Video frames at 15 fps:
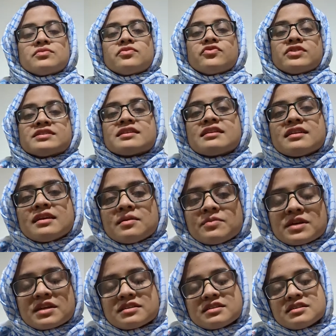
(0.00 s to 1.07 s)
রিসেন্টলি
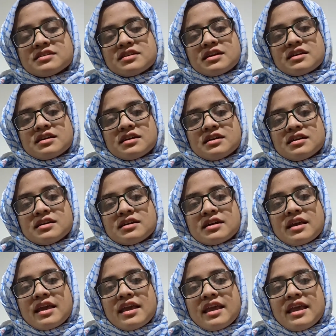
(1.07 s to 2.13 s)
আমার কাছে যারা
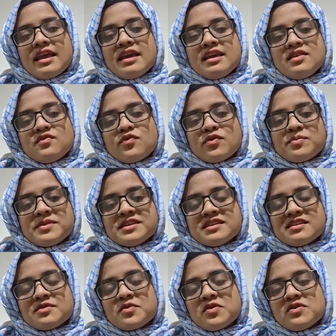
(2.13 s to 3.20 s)
এই
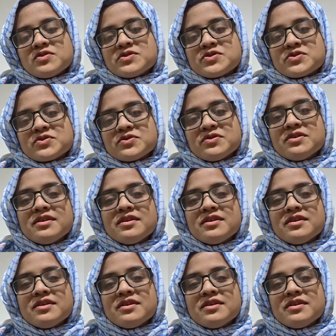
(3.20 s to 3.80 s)
ইনফরমেশানগুলোর জন্য